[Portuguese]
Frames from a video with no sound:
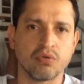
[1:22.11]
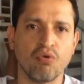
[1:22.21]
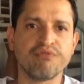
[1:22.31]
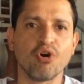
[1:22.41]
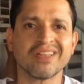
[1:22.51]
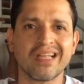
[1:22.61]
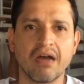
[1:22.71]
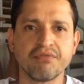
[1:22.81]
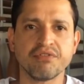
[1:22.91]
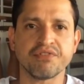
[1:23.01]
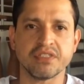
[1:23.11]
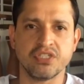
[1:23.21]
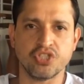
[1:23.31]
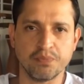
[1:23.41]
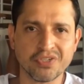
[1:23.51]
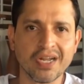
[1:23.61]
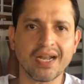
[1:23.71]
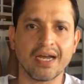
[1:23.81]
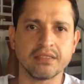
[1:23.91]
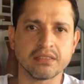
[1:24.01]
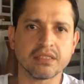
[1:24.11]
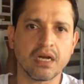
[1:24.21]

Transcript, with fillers: confortável em fazer esse tipo de análise.